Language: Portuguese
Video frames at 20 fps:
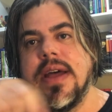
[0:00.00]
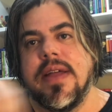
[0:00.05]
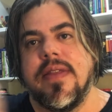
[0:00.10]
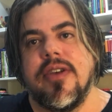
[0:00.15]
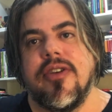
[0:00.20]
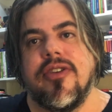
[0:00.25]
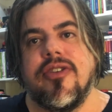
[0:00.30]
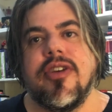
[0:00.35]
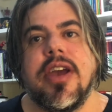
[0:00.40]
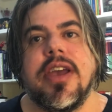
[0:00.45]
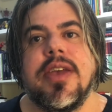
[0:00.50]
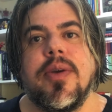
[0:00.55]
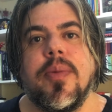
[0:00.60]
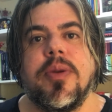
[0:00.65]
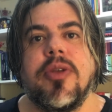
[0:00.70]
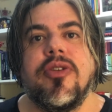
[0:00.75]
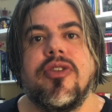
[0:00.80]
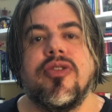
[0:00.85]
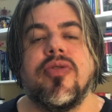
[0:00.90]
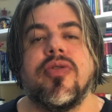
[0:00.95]
deixa aí o
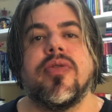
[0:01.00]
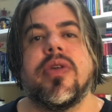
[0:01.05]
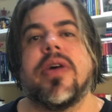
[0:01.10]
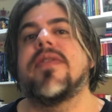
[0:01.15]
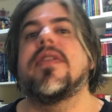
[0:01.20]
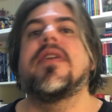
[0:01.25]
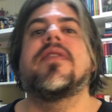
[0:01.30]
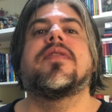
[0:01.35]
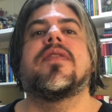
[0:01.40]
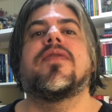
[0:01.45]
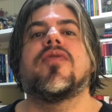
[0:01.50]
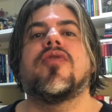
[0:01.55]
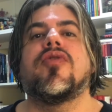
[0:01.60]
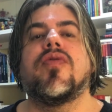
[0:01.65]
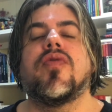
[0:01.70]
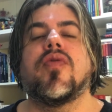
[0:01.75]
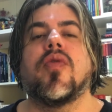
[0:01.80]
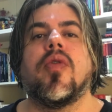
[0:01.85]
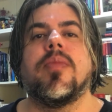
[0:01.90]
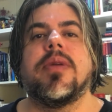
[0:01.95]
pedido nas descrições
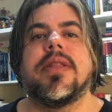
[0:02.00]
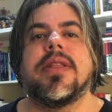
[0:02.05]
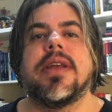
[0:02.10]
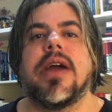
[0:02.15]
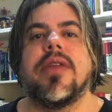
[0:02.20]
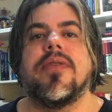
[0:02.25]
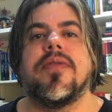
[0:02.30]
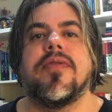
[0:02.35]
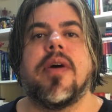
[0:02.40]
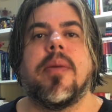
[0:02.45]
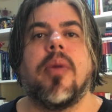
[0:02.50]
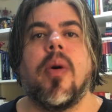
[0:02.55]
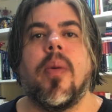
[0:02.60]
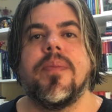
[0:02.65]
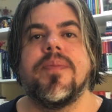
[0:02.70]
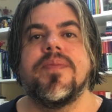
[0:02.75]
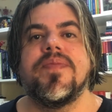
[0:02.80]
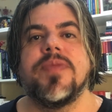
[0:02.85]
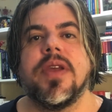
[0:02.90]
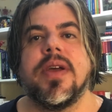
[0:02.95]
dos comentários, tá
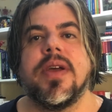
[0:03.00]
bom?